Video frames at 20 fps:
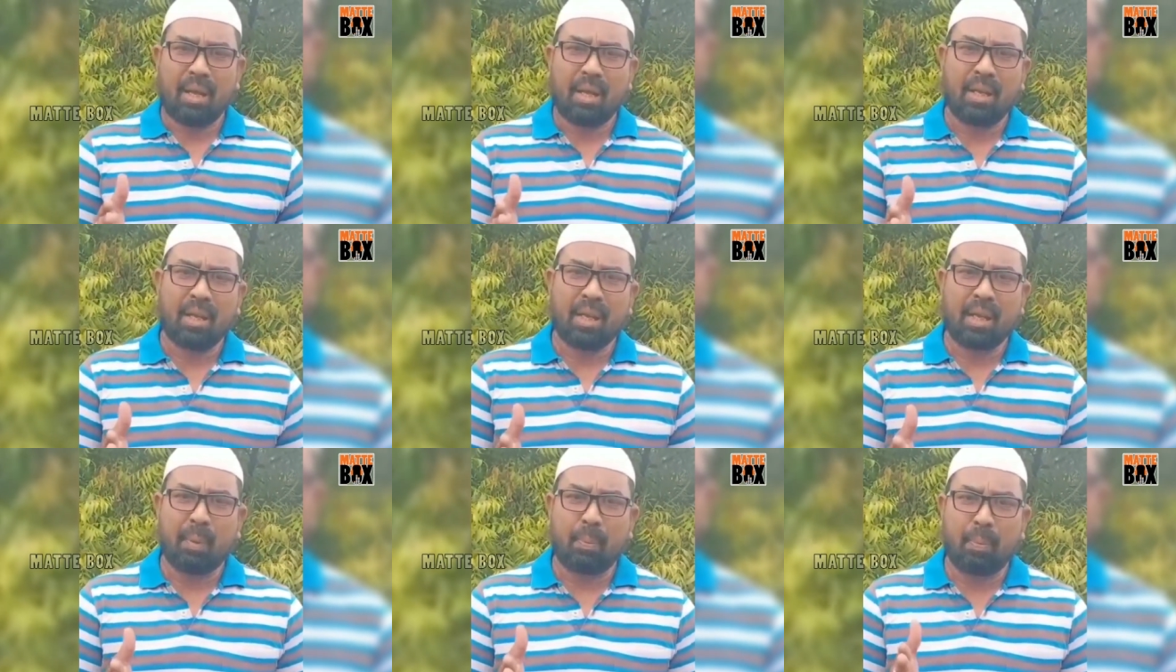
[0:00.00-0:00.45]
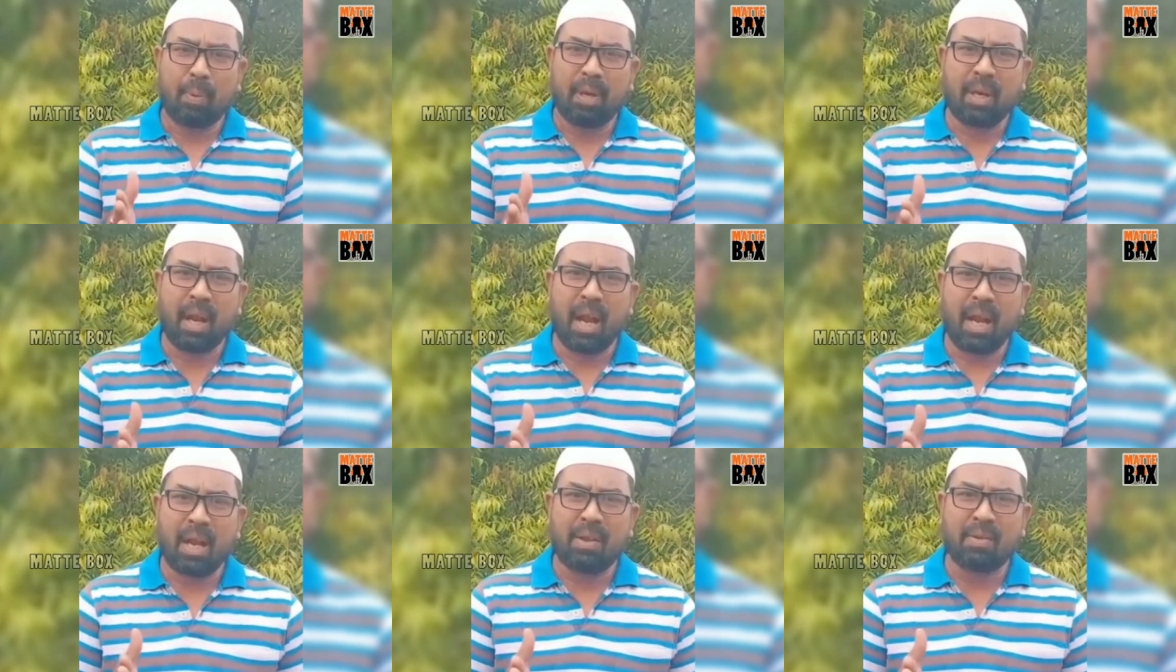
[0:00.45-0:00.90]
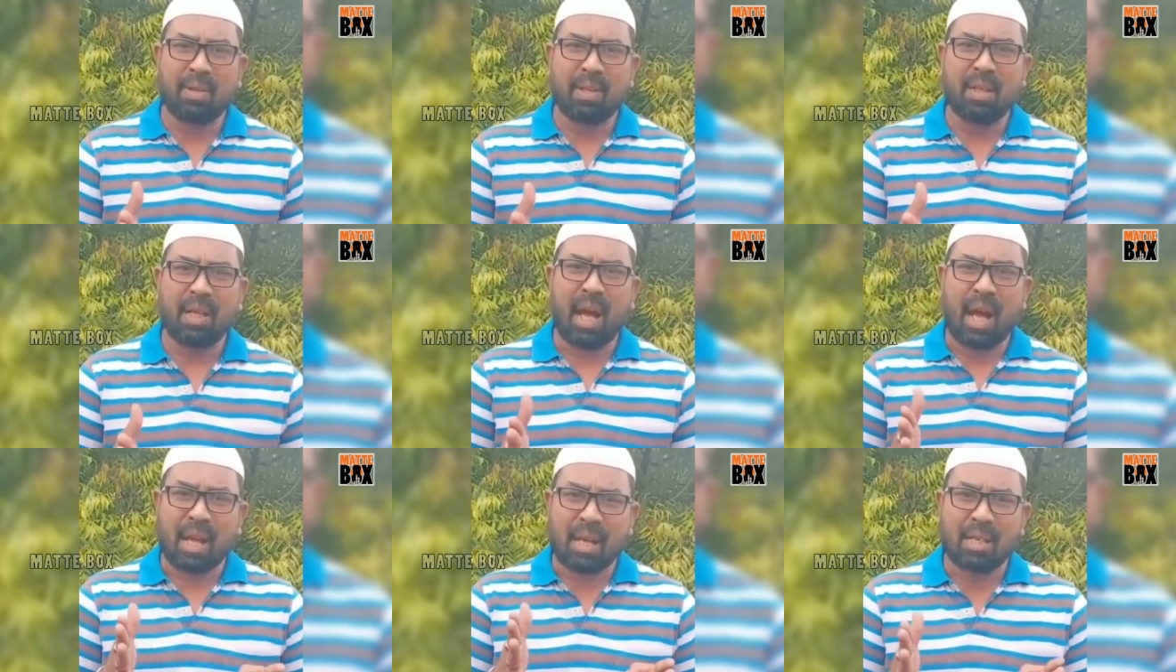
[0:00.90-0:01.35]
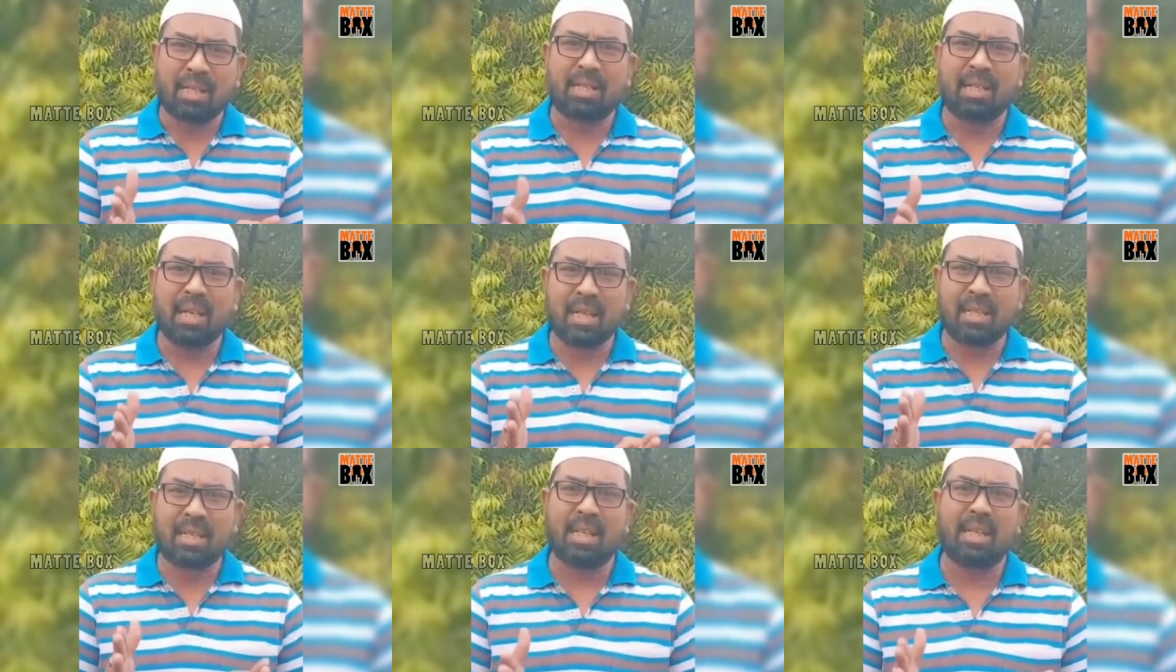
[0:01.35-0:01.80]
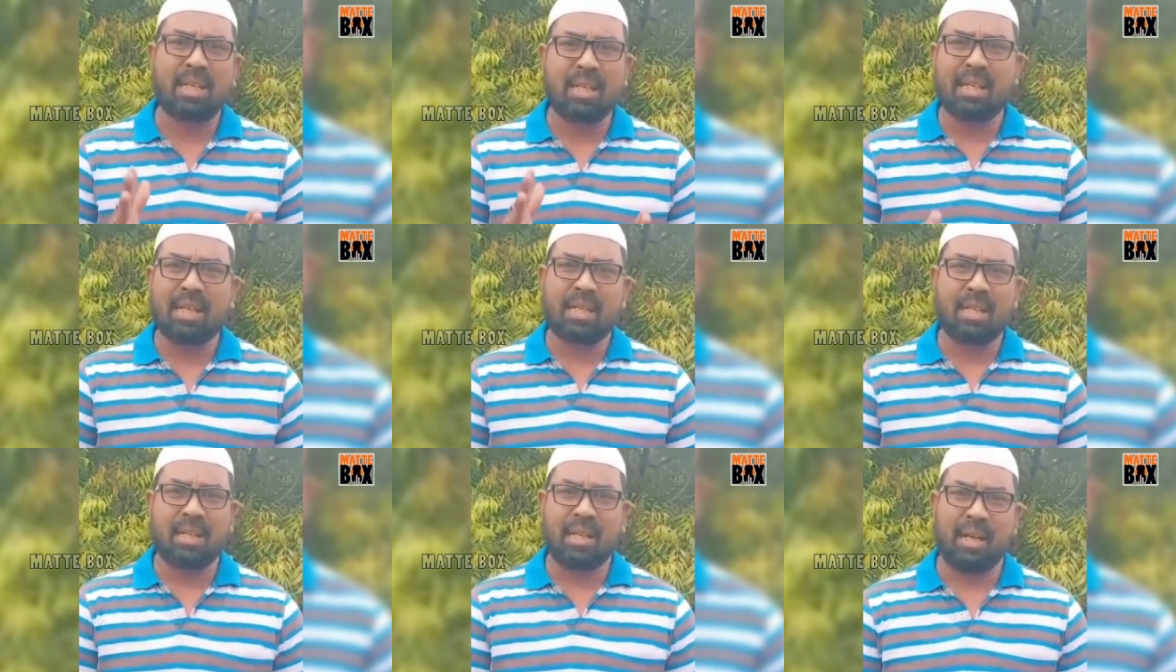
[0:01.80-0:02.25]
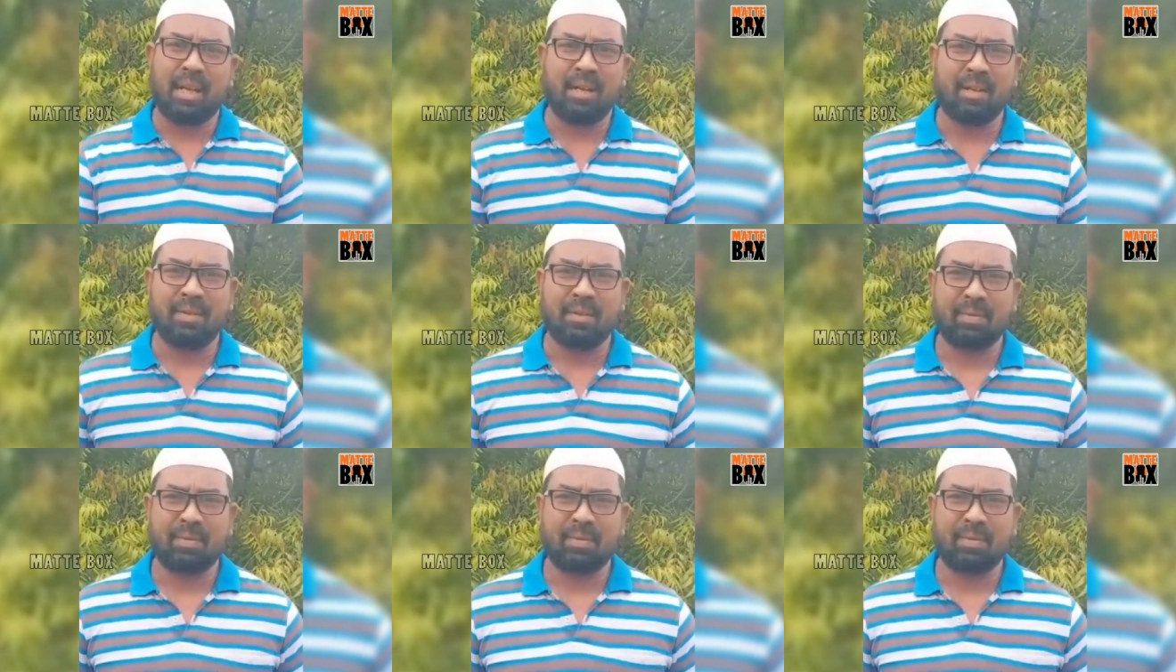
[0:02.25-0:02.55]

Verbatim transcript: இதுக்கு பின்னாடி வந்து அரசியல் சதி இருக்குதா